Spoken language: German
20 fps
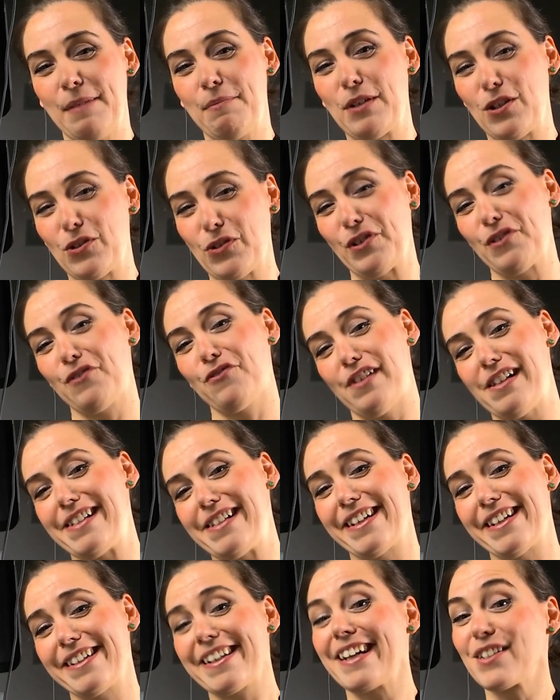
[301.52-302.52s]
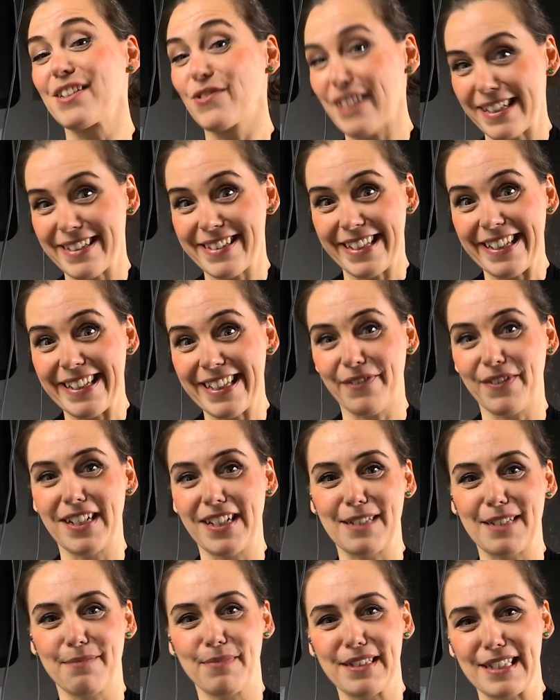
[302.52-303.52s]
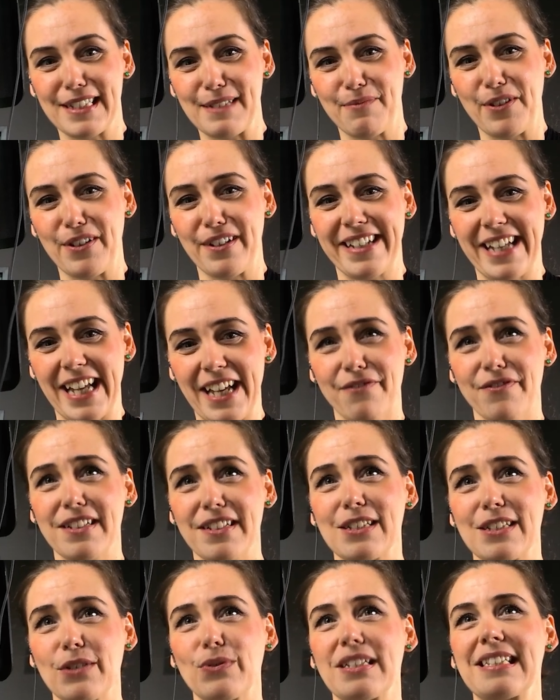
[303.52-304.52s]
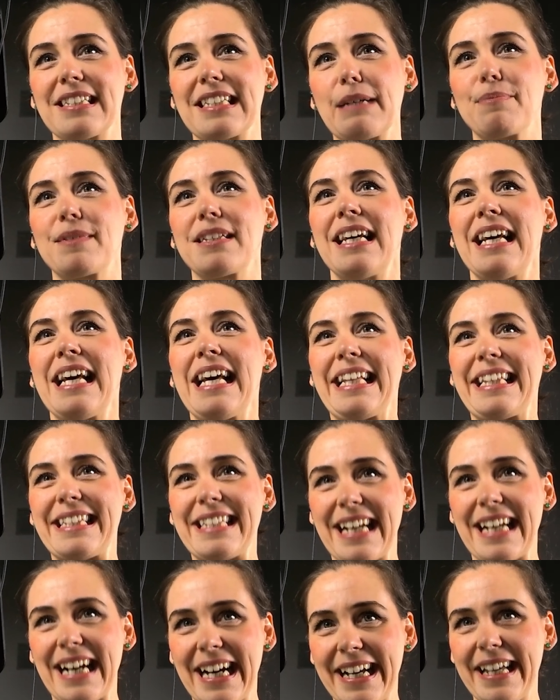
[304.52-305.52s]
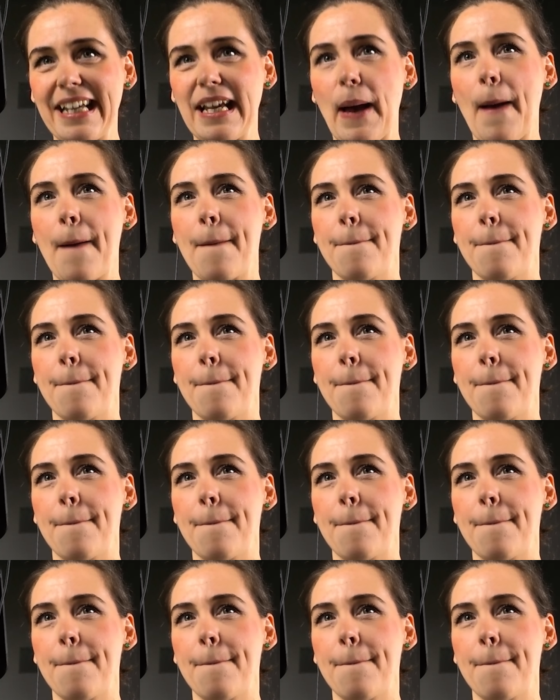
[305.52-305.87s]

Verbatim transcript: mit neun Feldern, also ganz ähnlich wie das Business Model Canvas. Und es gibt drei